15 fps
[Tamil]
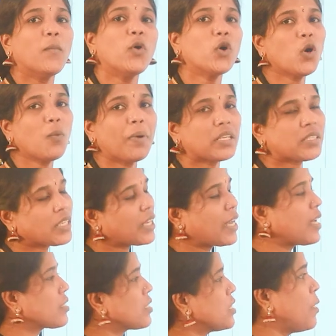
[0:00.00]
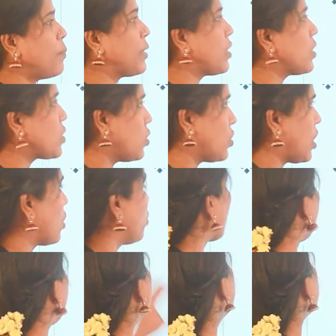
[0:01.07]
மோனோபேசிக் ஆசிட் அப்படிங்கிறத சொல்கிறாங்க ஓகேவா